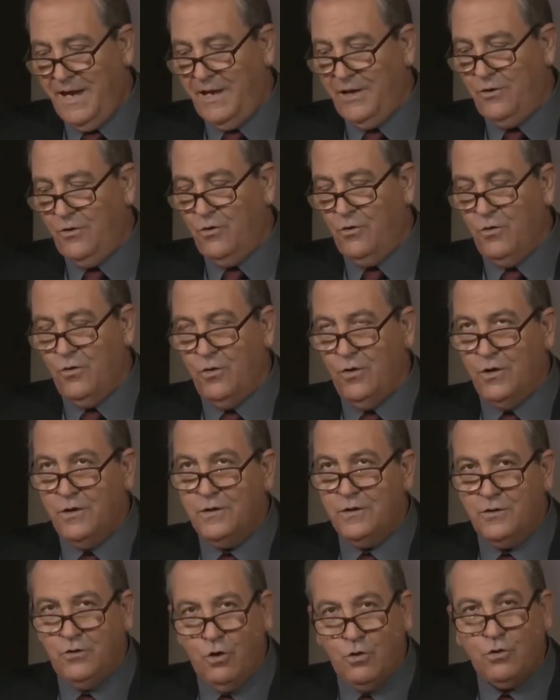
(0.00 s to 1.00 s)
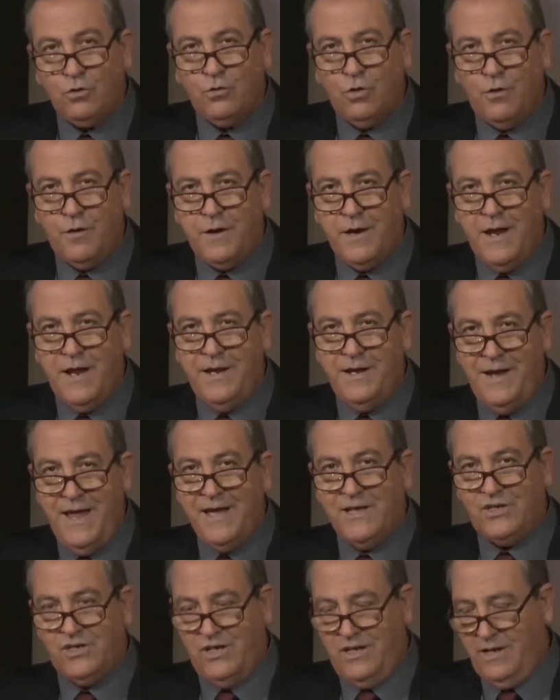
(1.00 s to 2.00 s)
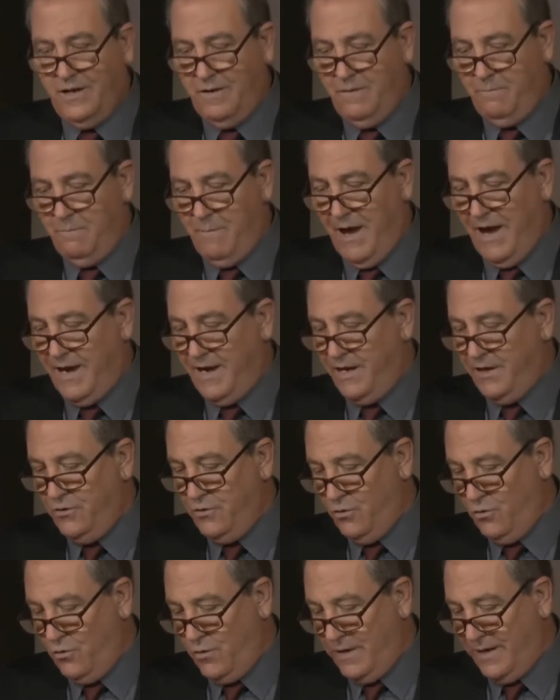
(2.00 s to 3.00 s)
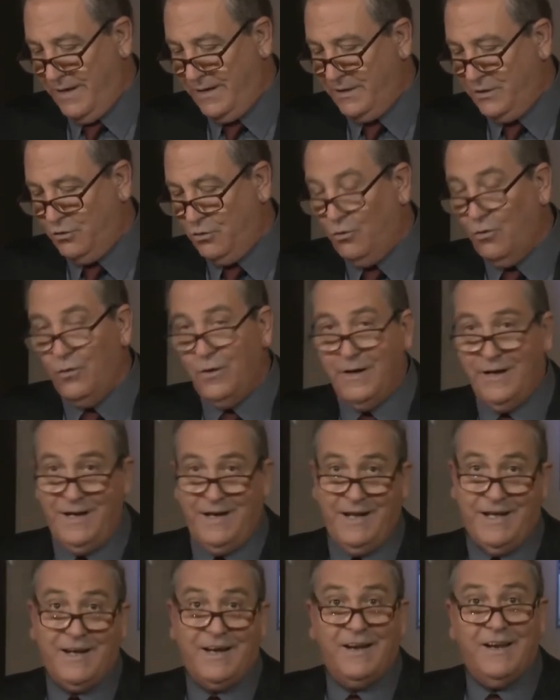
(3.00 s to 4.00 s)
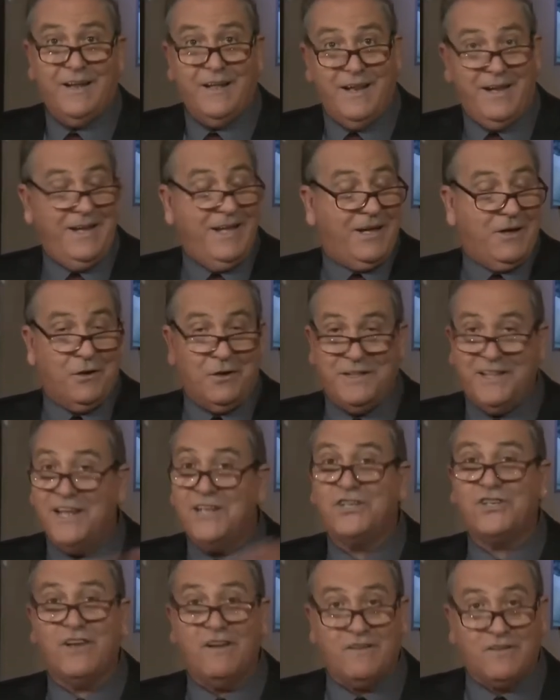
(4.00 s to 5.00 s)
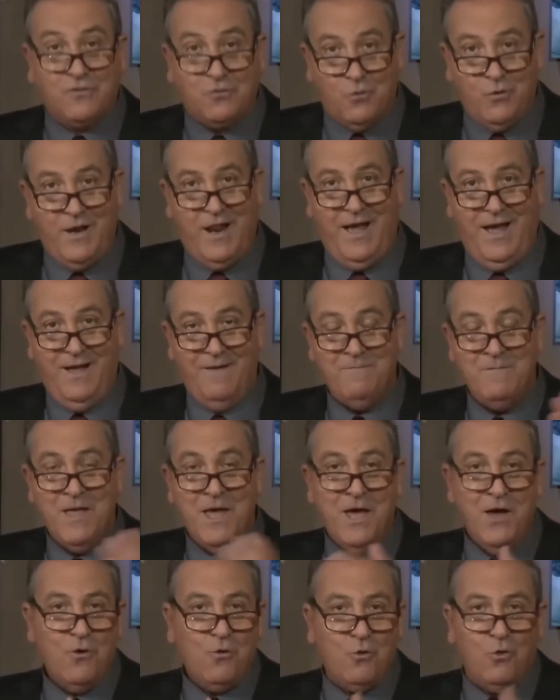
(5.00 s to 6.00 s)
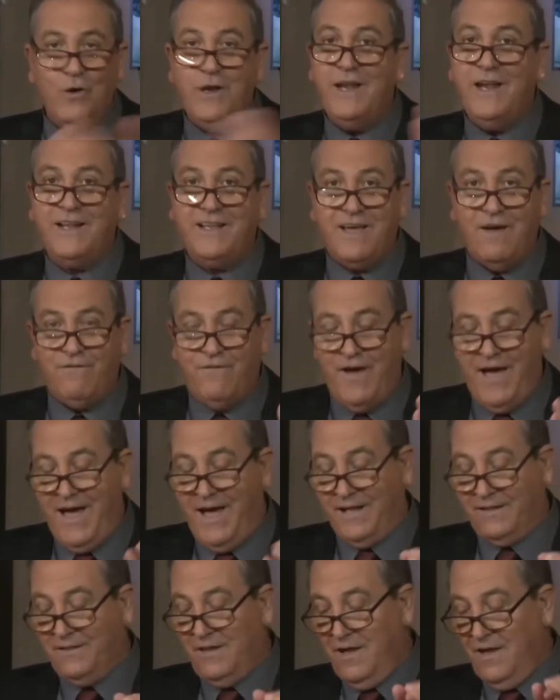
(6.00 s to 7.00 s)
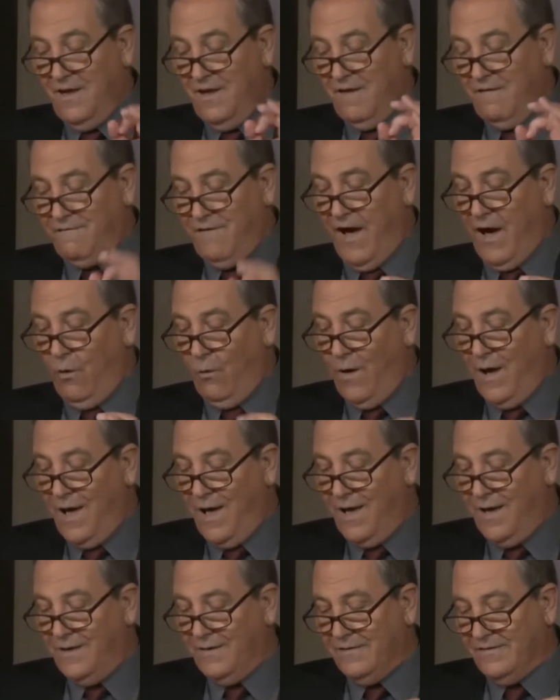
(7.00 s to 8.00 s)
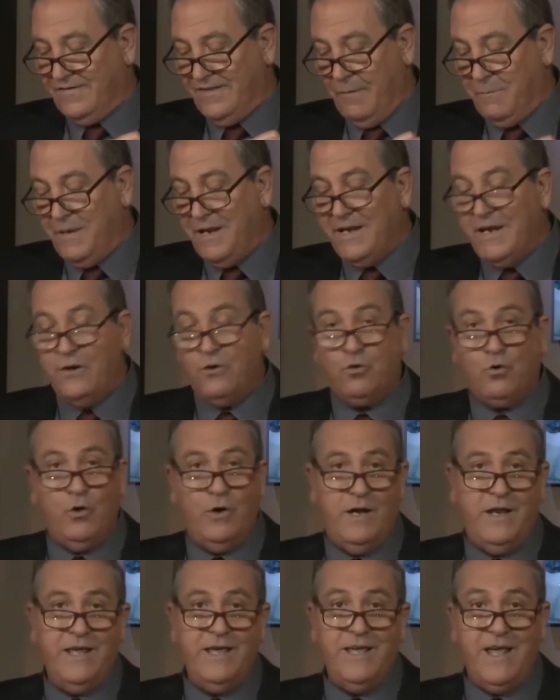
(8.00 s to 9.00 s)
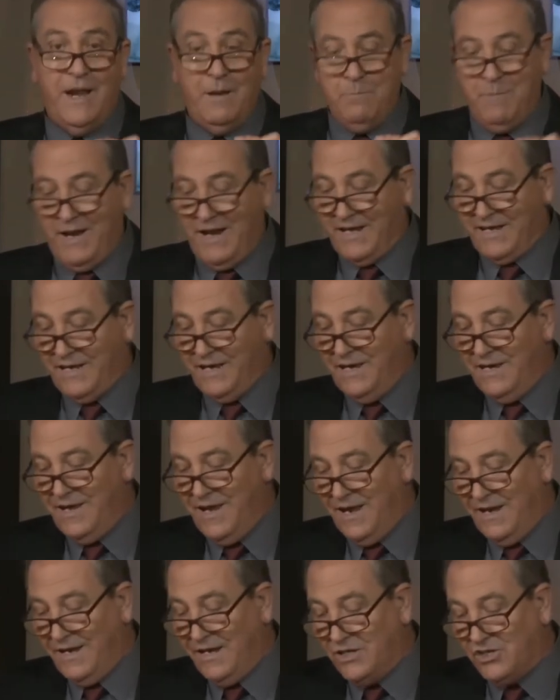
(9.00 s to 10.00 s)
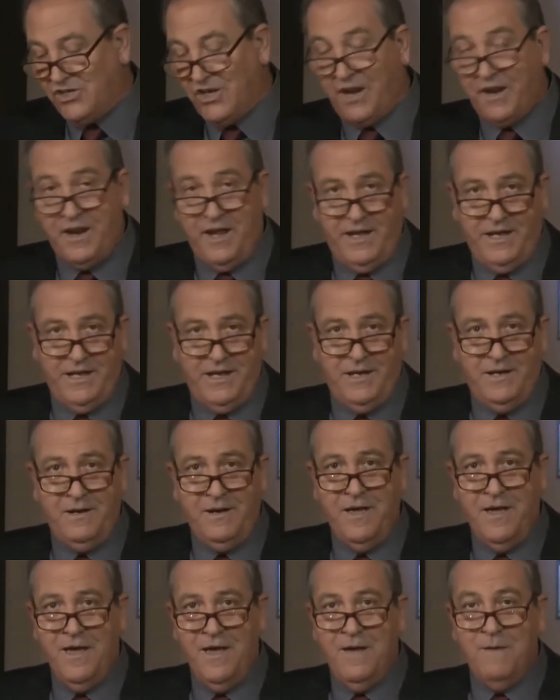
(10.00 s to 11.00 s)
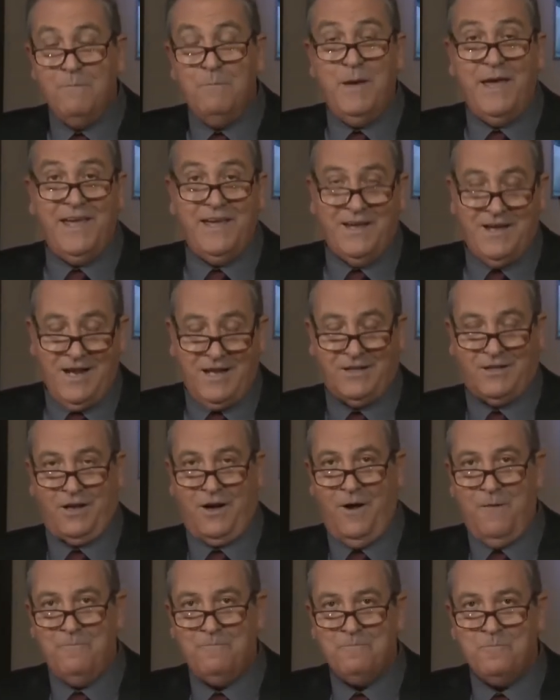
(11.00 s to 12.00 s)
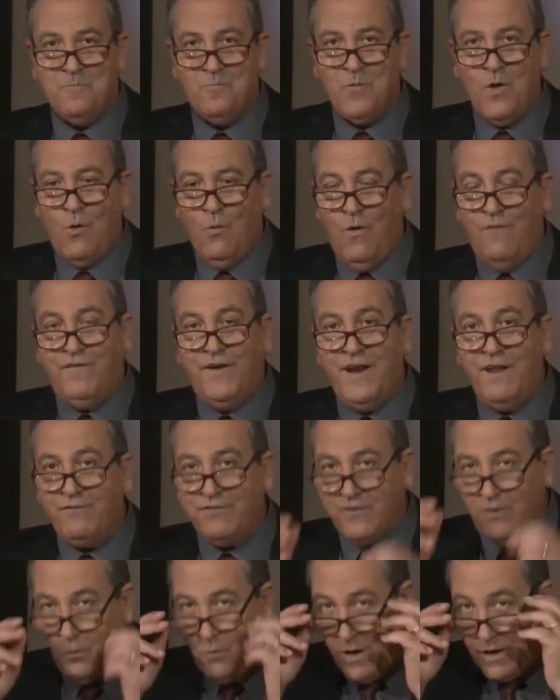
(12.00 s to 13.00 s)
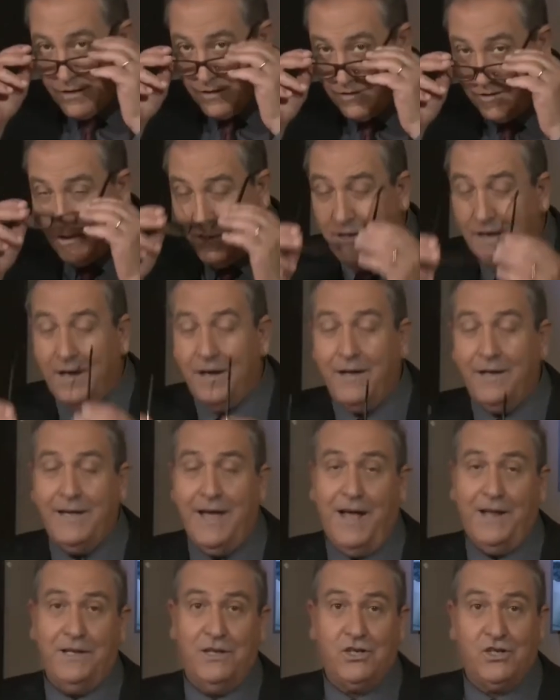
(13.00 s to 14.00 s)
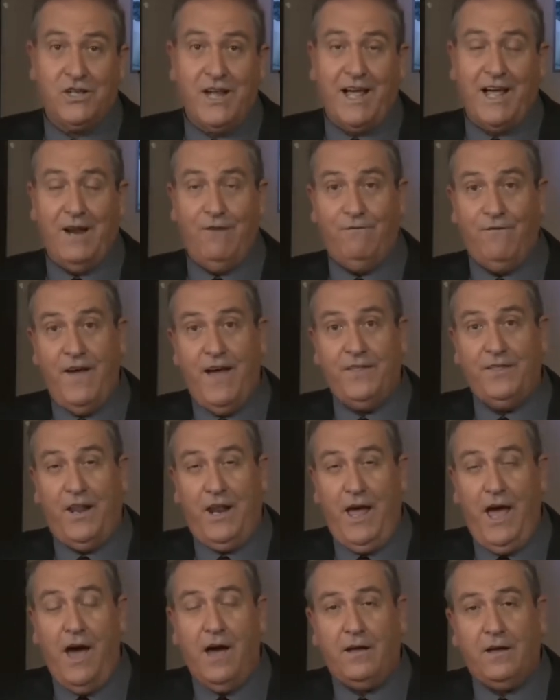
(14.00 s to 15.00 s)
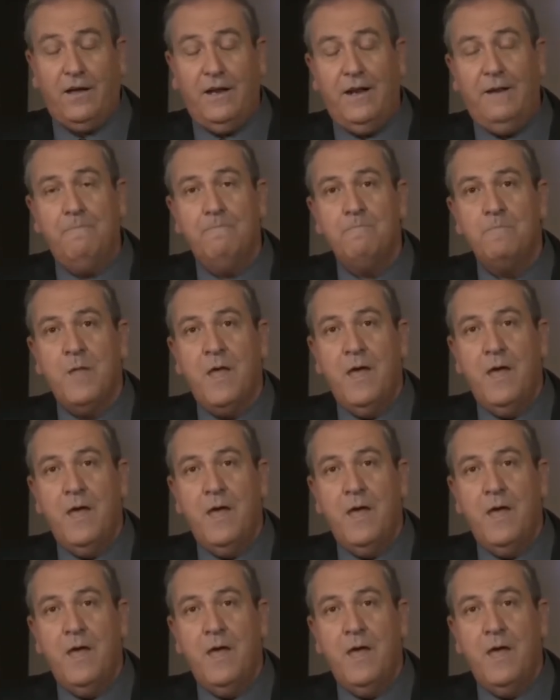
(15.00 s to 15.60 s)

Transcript: انه دكتور ناجي مع انه عنده الكريدنشلز كلها كل الكفاءات فهو زميل الكليه الملكيه للجراحين بانجلترا وفي نفس الوقت يعني اشتغل في هذا الحقل